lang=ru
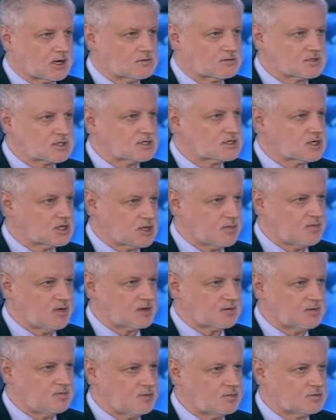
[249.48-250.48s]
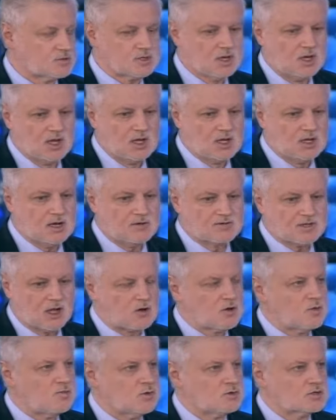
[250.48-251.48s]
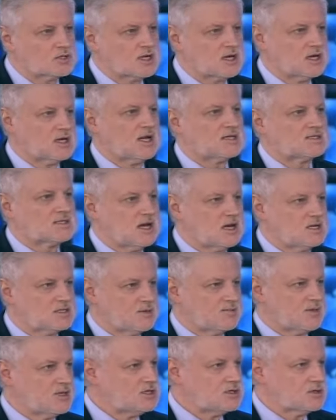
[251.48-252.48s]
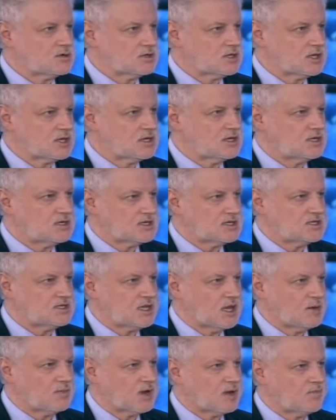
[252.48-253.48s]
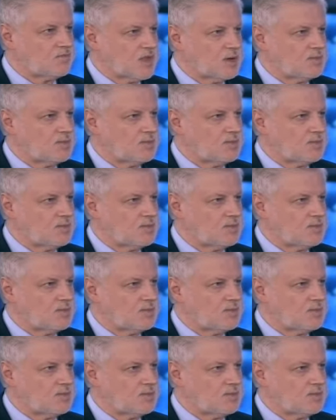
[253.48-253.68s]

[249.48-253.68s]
роскошь, это первый пункт. Второй пункт касается пенсионной системы.